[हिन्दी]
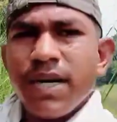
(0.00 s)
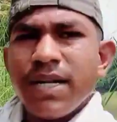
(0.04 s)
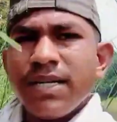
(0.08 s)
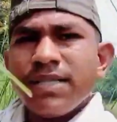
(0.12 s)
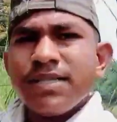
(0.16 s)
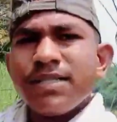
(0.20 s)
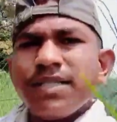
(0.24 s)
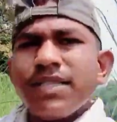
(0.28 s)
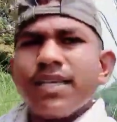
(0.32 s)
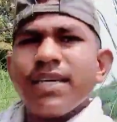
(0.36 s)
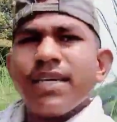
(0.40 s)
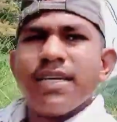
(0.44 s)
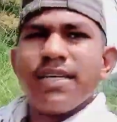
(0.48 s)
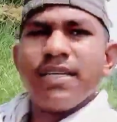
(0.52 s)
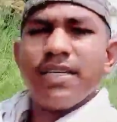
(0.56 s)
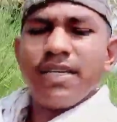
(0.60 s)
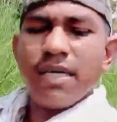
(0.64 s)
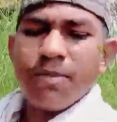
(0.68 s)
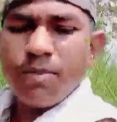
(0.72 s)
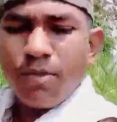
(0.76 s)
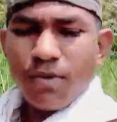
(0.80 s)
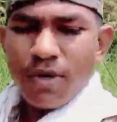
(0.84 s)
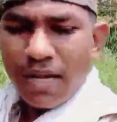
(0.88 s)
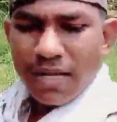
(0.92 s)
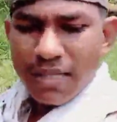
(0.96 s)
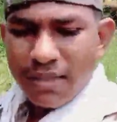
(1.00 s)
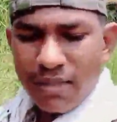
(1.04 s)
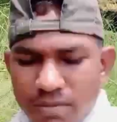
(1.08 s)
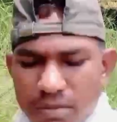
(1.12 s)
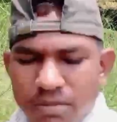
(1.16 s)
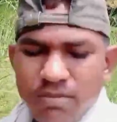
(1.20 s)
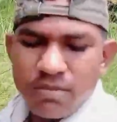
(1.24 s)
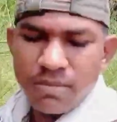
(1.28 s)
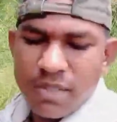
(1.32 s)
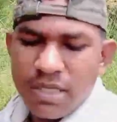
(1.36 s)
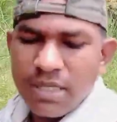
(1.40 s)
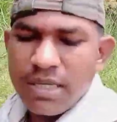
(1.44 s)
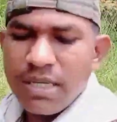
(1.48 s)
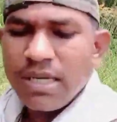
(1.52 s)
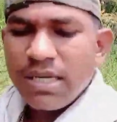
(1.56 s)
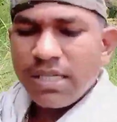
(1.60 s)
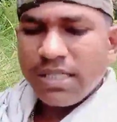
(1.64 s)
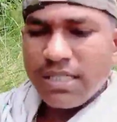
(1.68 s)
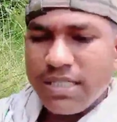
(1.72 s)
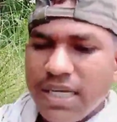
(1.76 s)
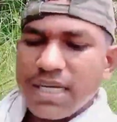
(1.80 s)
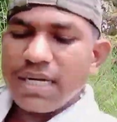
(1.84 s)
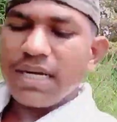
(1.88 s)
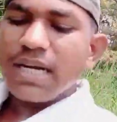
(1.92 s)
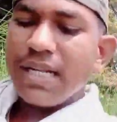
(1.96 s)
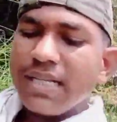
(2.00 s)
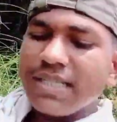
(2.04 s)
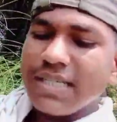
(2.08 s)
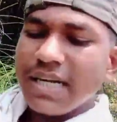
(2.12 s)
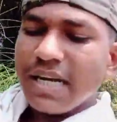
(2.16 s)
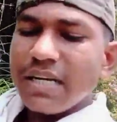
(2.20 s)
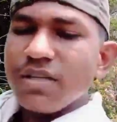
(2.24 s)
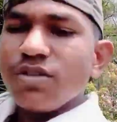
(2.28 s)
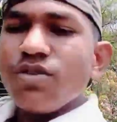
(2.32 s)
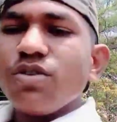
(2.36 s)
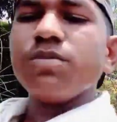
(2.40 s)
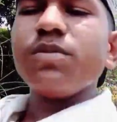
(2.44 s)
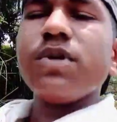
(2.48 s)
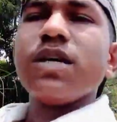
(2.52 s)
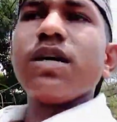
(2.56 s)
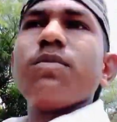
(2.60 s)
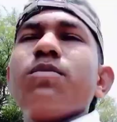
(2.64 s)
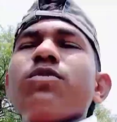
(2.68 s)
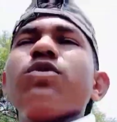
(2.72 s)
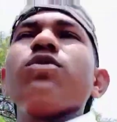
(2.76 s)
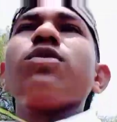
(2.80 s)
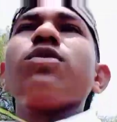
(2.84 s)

फ्रेंड्स देखिए पूरा एकदम जंगल झाड़ियों में हम